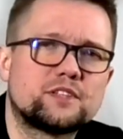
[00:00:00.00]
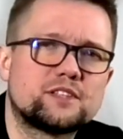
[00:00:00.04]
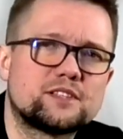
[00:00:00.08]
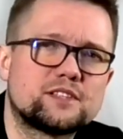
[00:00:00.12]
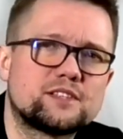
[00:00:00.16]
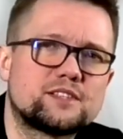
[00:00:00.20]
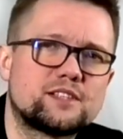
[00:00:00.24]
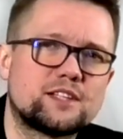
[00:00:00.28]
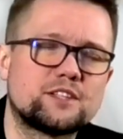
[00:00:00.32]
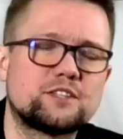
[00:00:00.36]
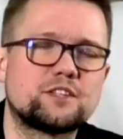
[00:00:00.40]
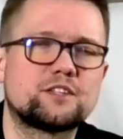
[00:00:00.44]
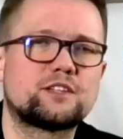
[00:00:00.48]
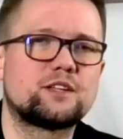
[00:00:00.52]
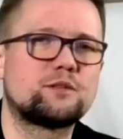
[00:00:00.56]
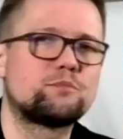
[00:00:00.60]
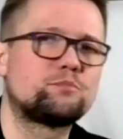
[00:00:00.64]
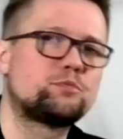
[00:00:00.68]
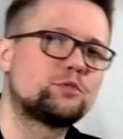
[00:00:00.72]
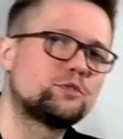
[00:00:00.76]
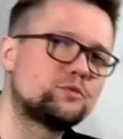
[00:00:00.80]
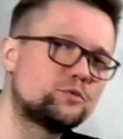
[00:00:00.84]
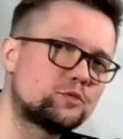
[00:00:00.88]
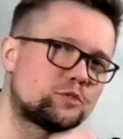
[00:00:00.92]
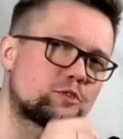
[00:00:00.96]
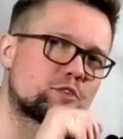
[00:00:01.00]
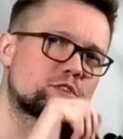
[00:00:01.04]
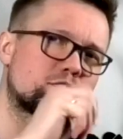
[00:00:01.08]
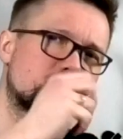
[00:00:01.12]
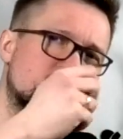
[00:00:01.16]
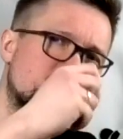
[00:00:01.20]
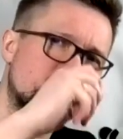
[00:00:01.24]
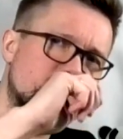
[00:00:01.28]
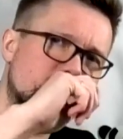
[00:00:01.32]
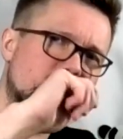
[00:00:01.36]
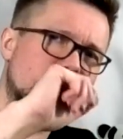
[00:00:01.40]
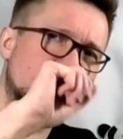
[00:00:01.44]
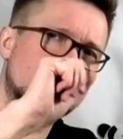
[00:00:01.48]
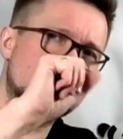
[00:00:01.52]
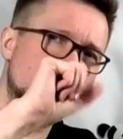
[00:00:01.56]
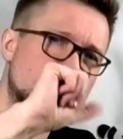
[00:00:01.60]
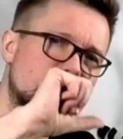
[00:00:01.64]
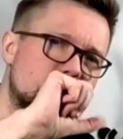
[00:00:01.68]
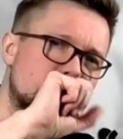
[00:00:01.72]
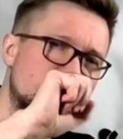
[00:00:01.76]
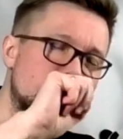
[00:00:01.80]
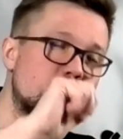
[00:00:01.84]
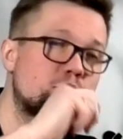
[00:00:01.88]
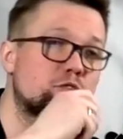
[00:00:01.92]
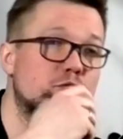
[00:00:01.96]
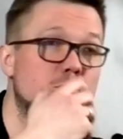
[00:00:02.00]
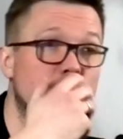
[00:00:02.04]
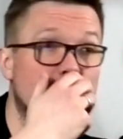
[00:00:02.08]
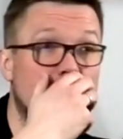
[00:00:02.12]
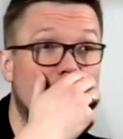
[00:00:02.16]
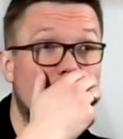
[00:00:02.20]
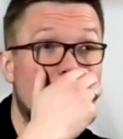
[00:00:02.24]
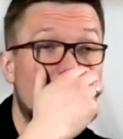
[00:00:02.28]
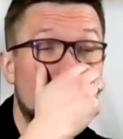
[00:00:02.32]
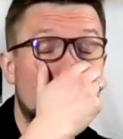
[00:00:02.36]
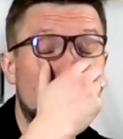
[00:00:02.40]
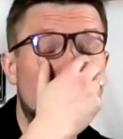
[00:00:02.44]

na zasadzie tam po dwóch rozgrywkach już co niektóre,